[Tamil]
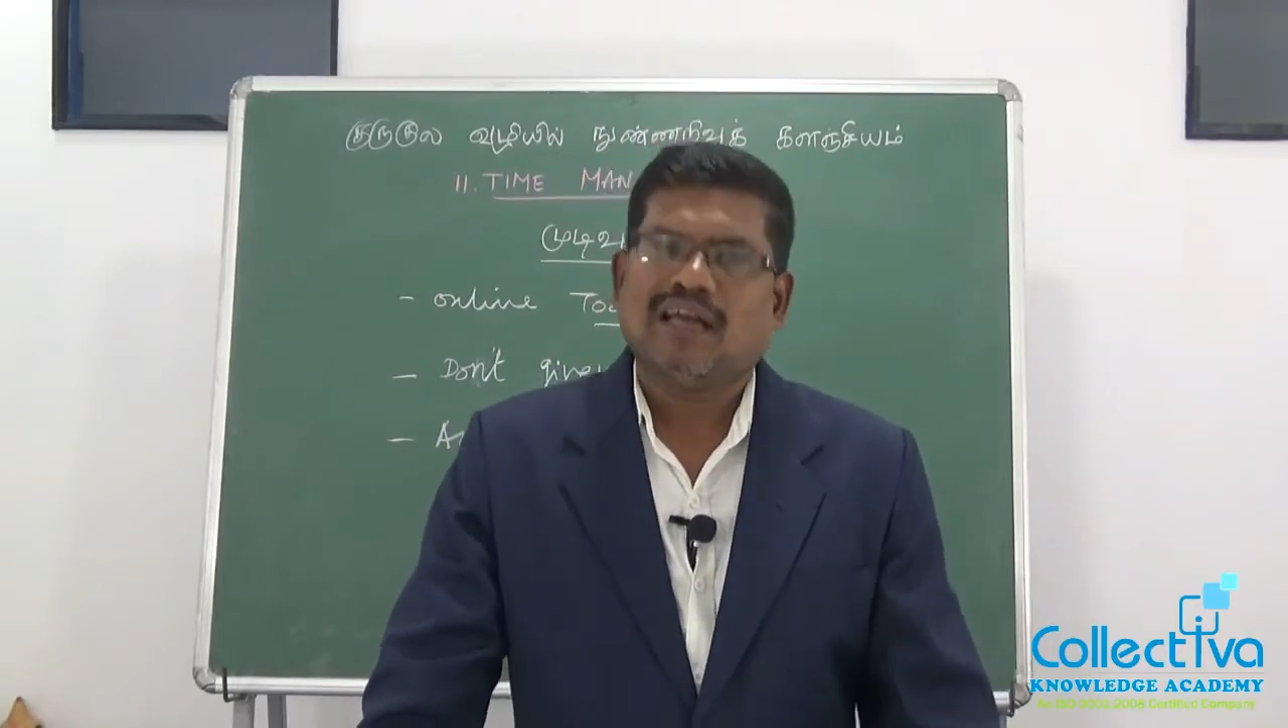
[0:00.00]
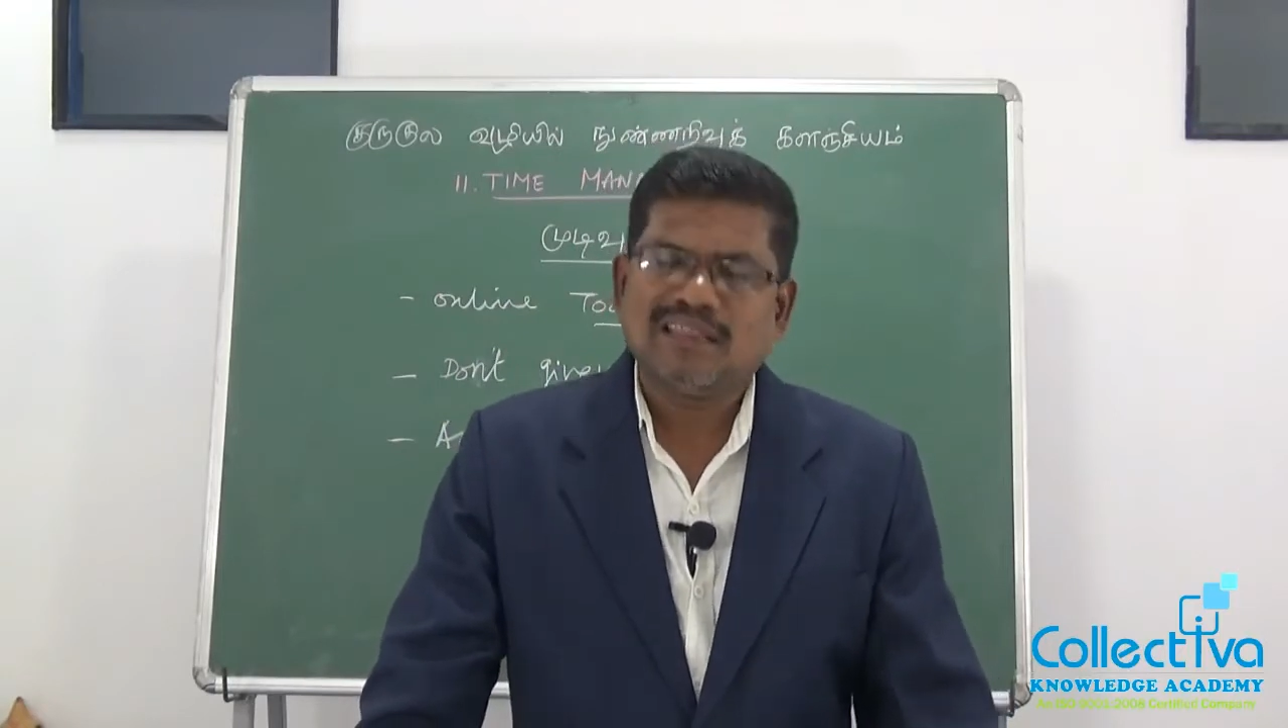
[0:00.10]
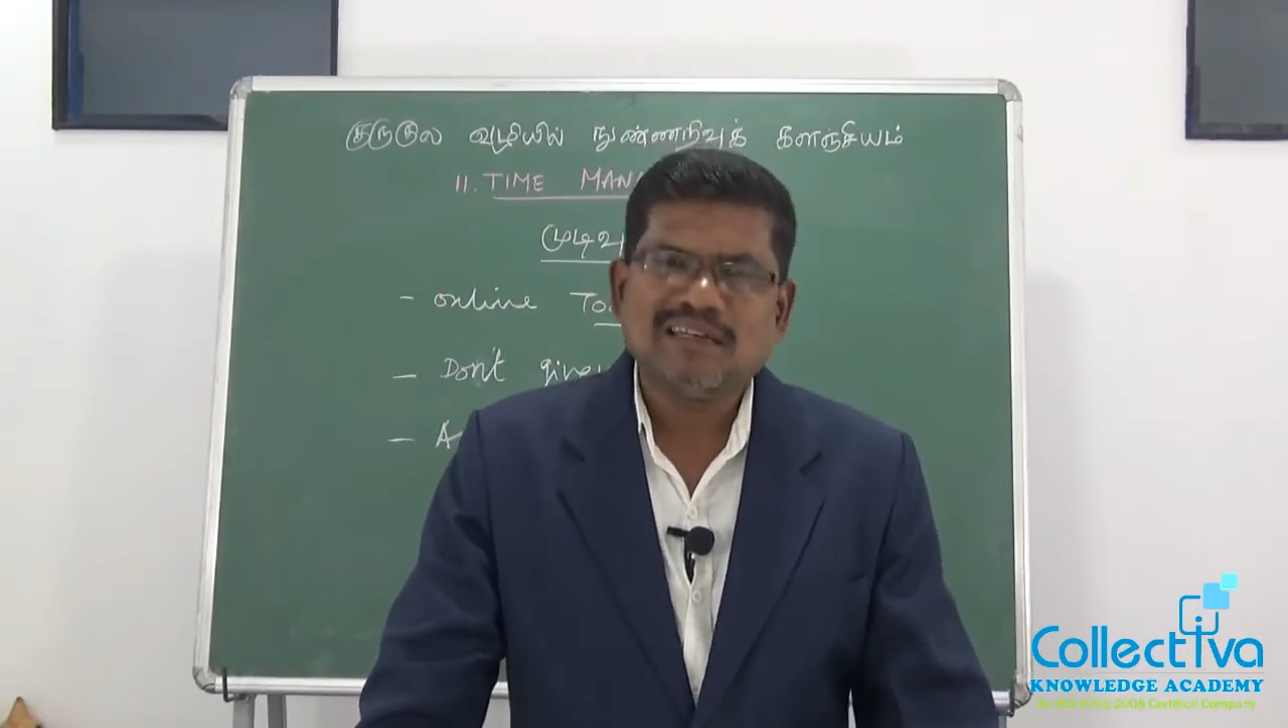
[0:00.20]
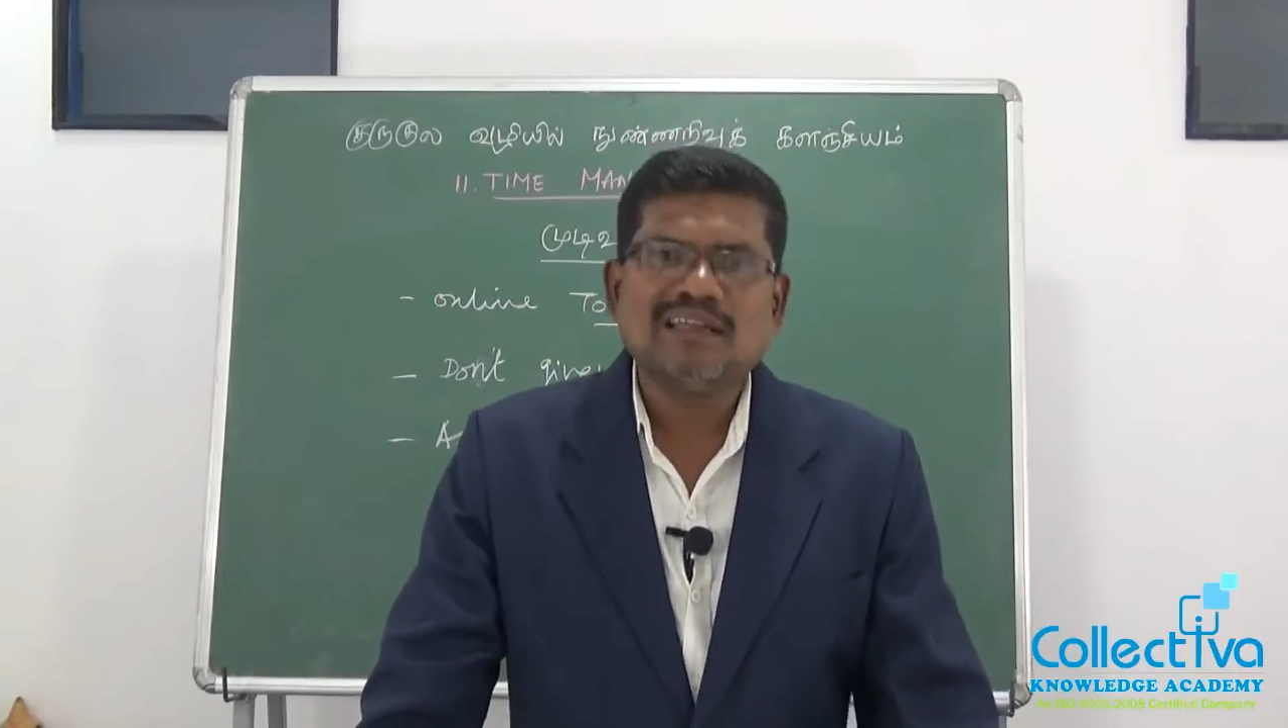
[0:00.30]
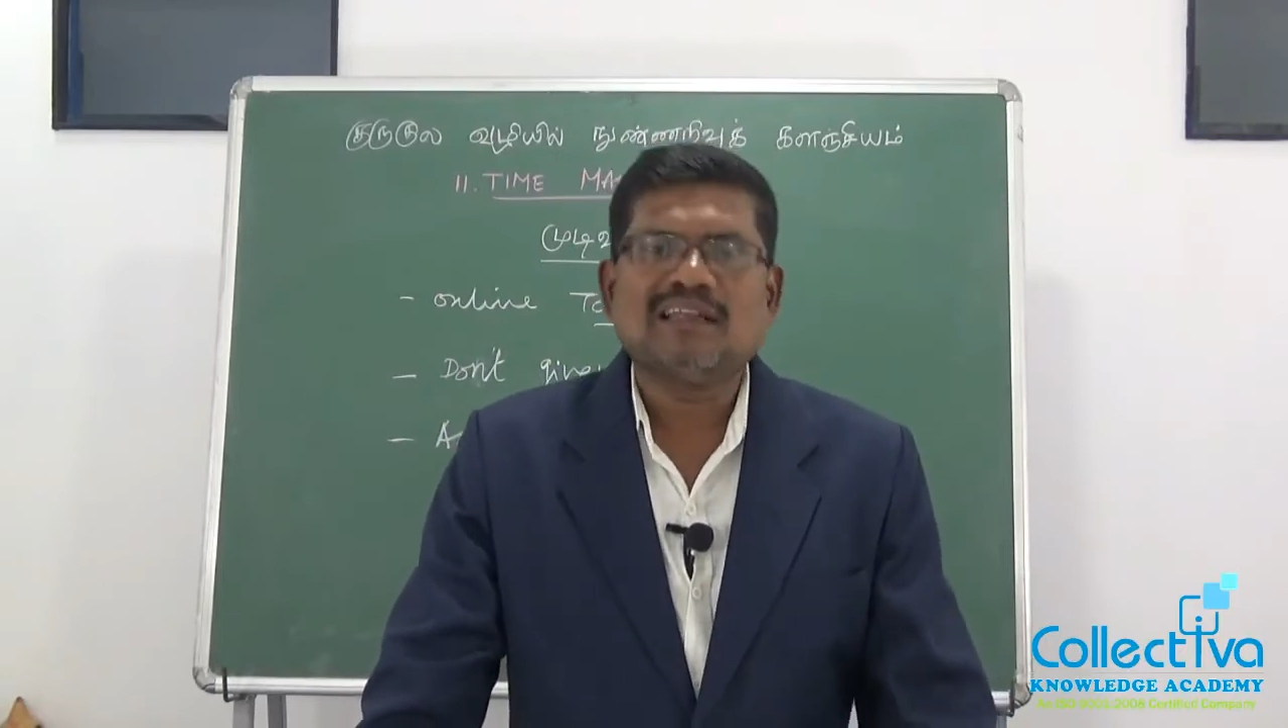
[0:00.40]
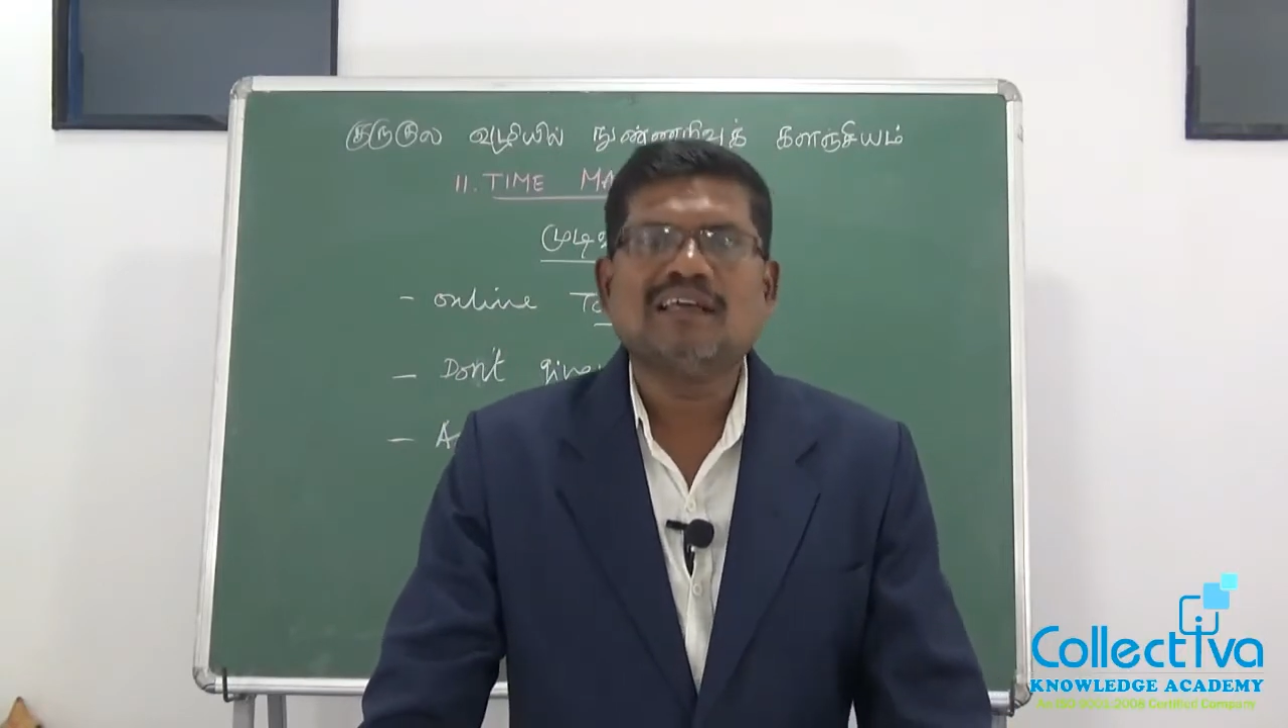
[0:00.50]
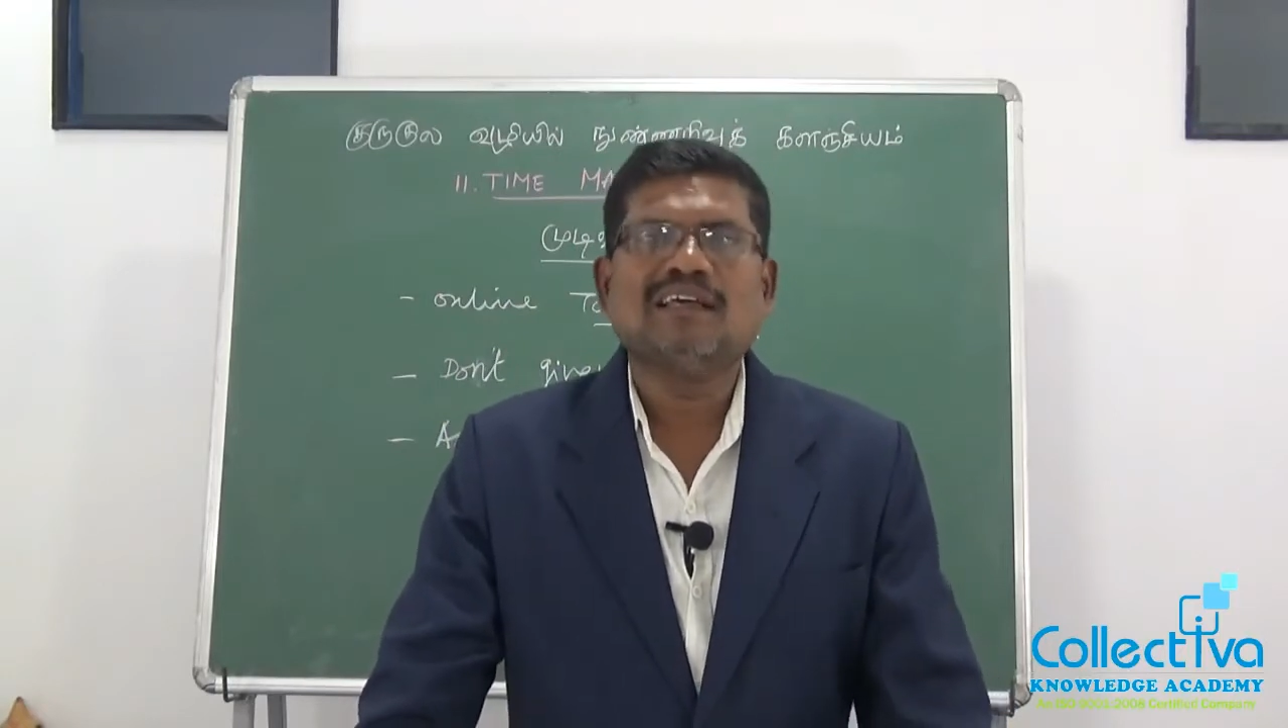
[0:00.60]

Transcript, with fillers: அதனால்